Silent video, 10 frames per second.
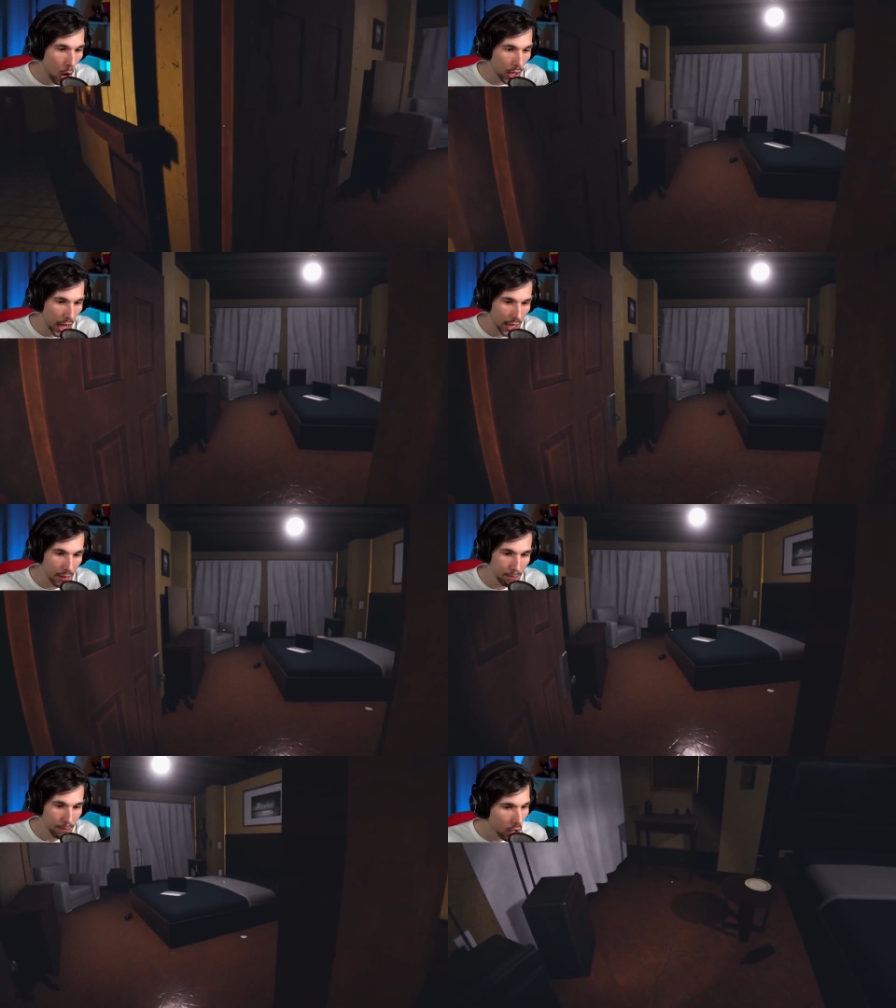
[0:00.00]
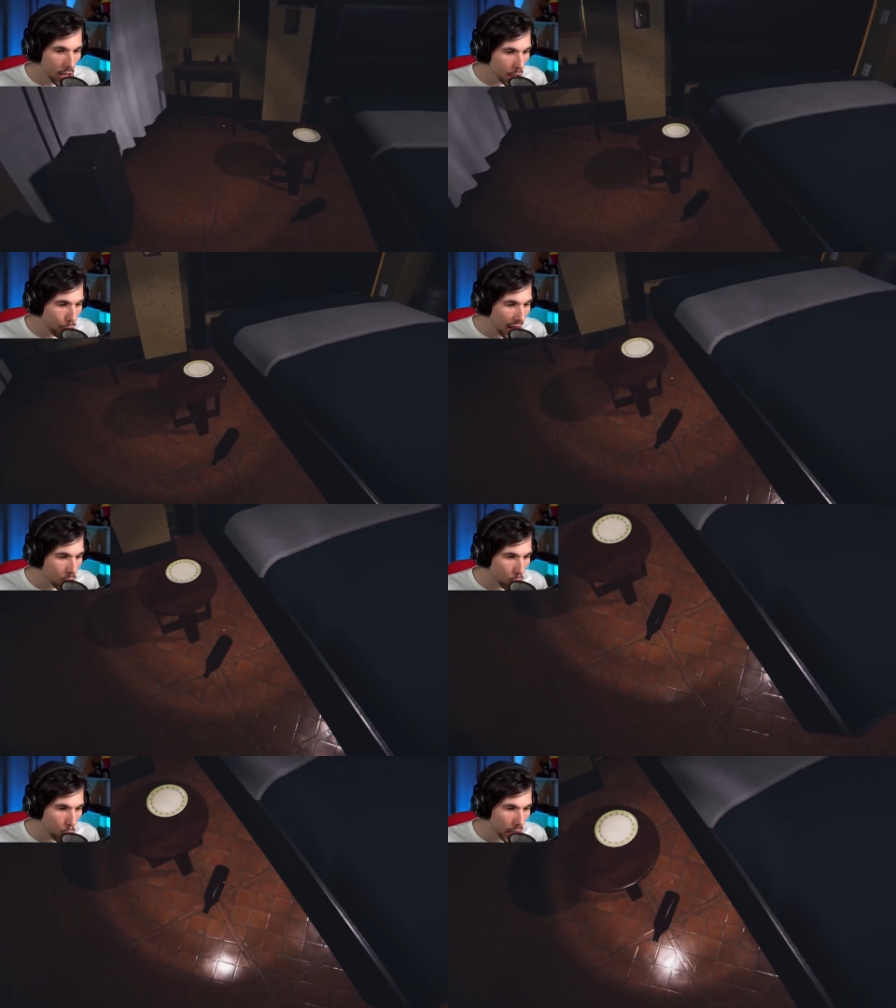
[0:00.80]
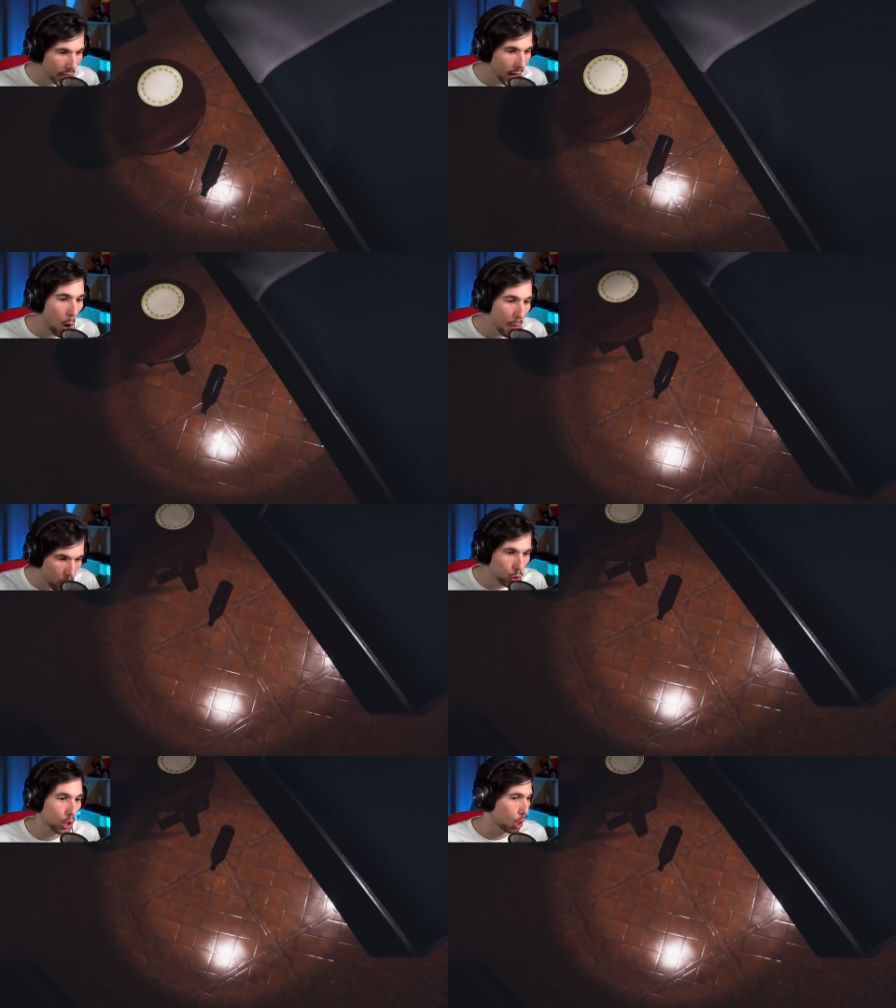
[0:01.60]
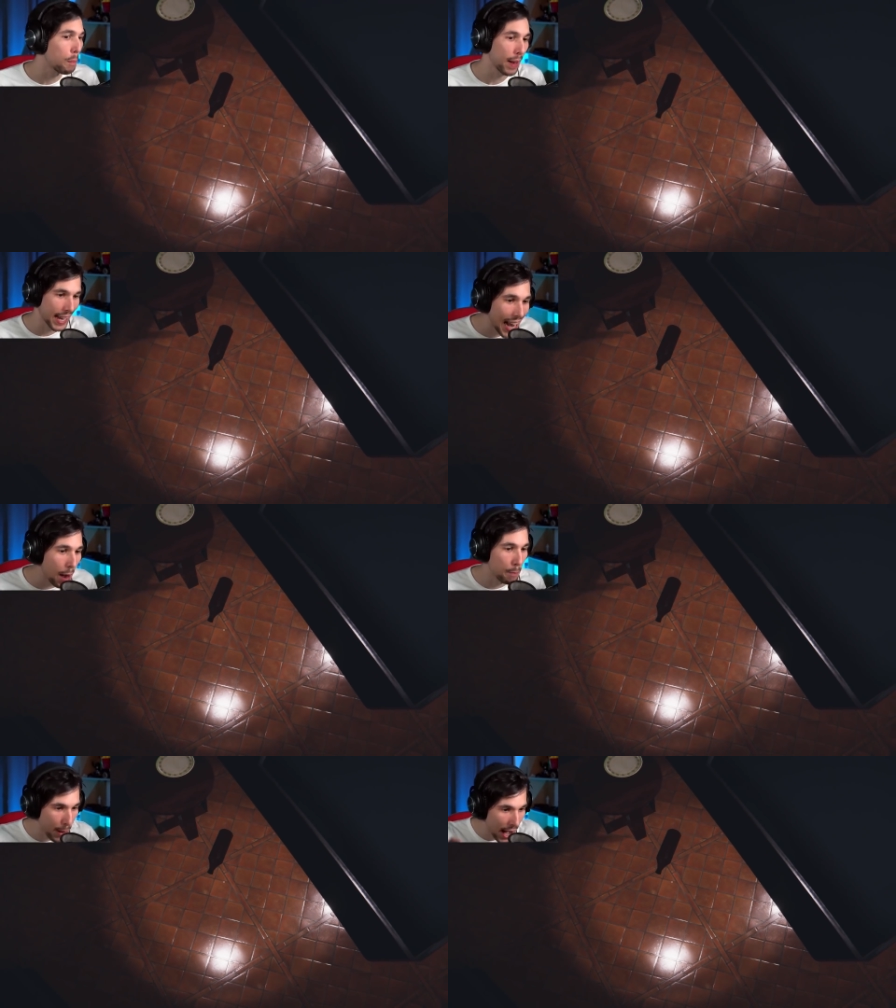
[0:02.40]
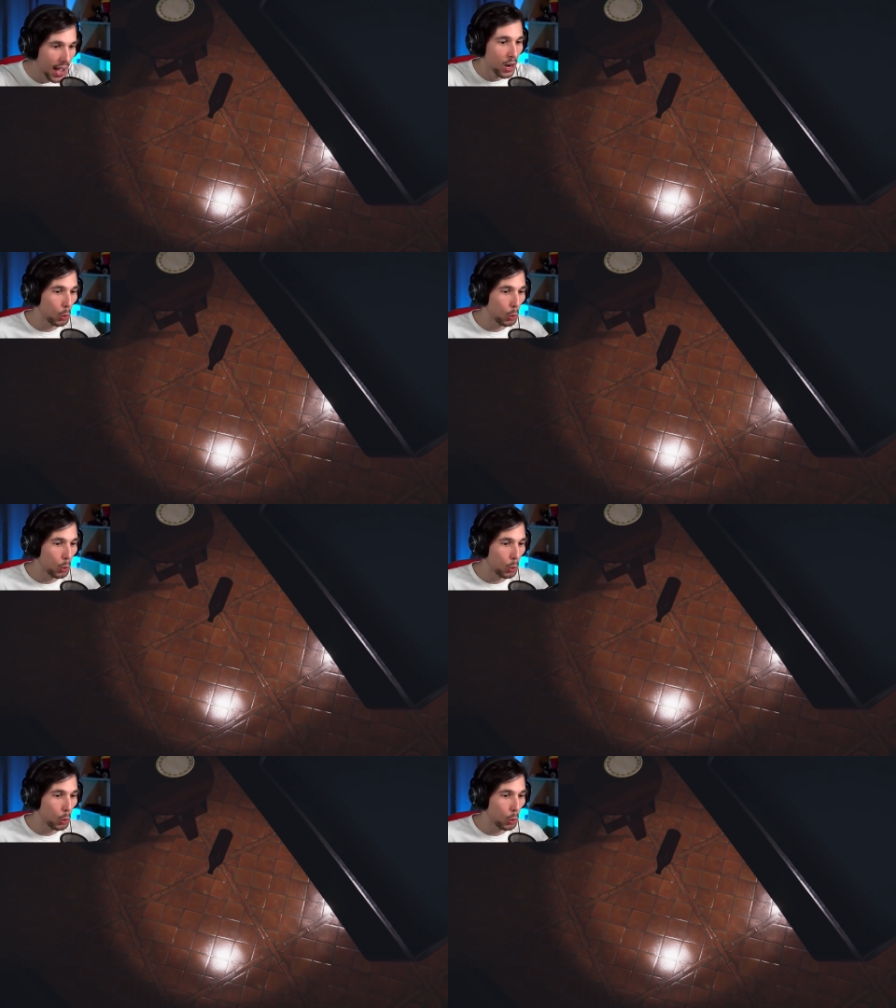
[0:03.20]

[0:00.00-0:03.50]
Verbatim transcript: Ok. Cosa ci faccio qui? Ho bevuto troppa grappa.